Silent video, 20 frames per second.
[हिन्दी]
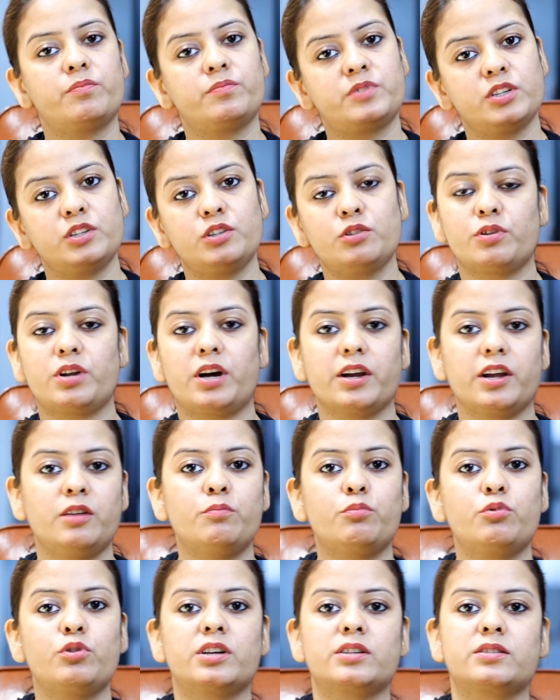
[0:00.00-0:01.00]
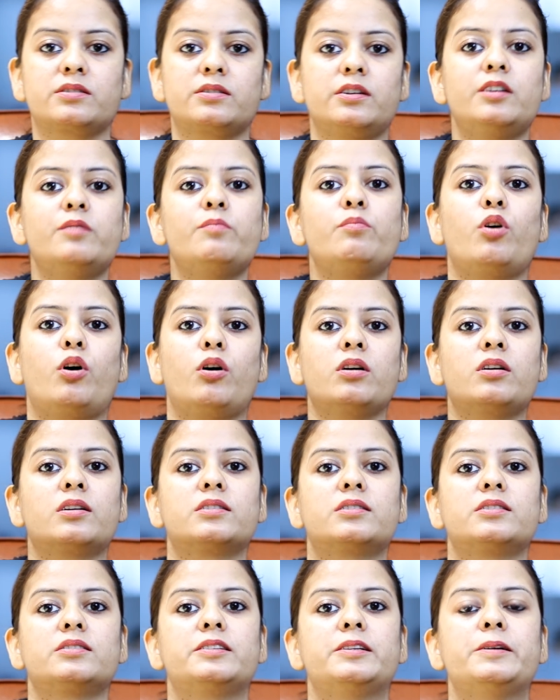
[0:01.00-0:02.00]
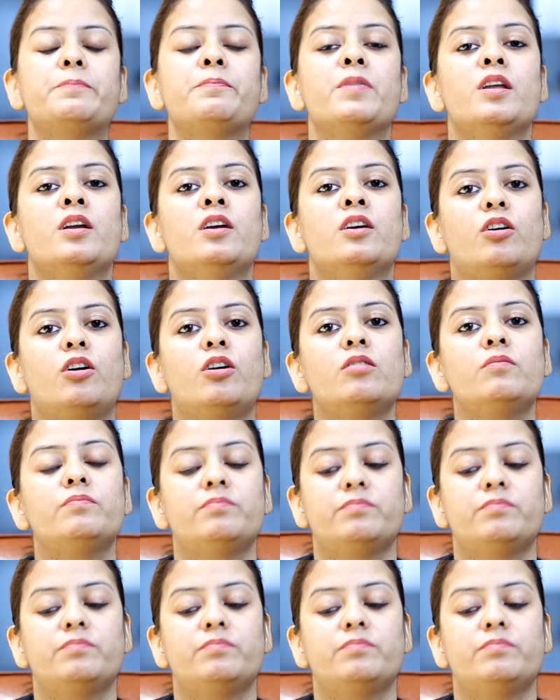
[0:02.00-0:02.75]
सीधे उठा के इनपुट टैक्स क्रेडिट ब्लॉक कर देते हैं और